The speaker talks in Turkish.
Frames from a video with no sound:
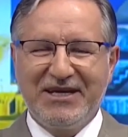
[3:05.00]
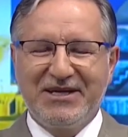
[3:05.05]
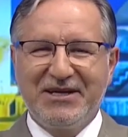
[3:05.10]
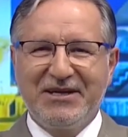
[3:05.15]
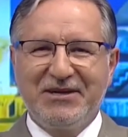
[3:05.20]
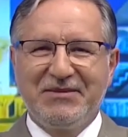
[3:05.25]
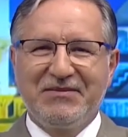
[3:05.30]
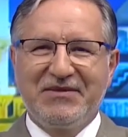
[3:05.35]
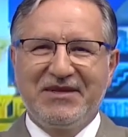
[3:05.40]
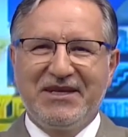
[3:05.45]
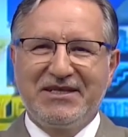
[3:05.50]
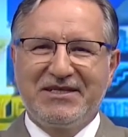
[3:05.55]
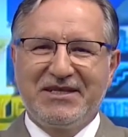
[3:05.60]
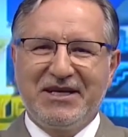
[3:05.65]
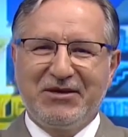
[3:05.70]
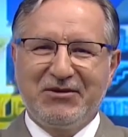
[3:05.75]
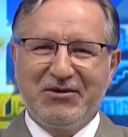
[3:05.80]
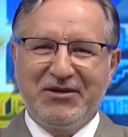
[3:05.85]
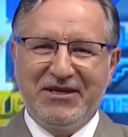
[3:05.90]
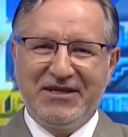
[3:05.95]
Peki,
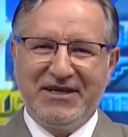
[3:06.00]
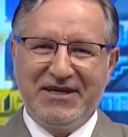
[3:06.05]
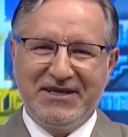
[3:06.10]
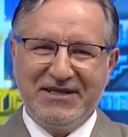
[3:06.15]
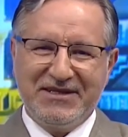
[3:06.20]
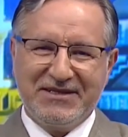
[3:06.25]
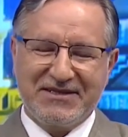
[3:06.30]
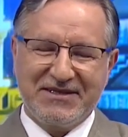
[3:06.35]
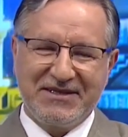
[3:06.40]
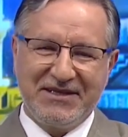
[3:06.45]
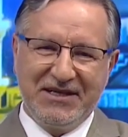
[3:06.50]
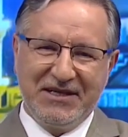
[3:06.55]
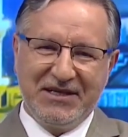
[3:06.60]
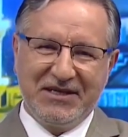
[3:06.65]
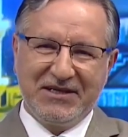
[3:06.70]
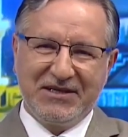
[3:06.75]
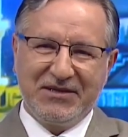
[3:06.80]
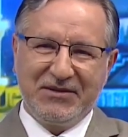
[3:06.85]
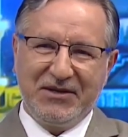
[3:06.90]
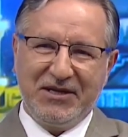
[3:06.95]
teşekkür ederiz.
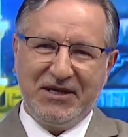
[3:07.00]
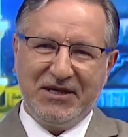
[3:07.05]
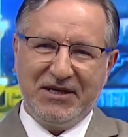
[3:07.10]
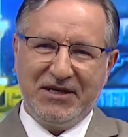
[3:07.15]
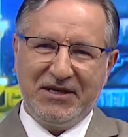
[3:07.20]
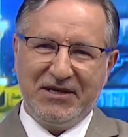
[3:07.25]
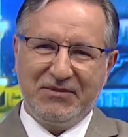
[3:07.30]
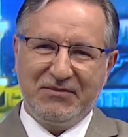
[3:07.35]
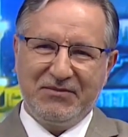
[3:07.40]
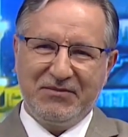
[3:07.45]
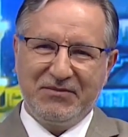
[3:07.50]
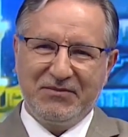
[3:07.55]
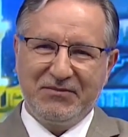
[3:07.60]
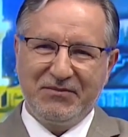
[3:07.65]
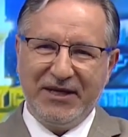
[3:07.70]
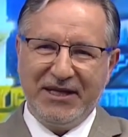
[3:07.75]
Allah razı olsun ee, hocam.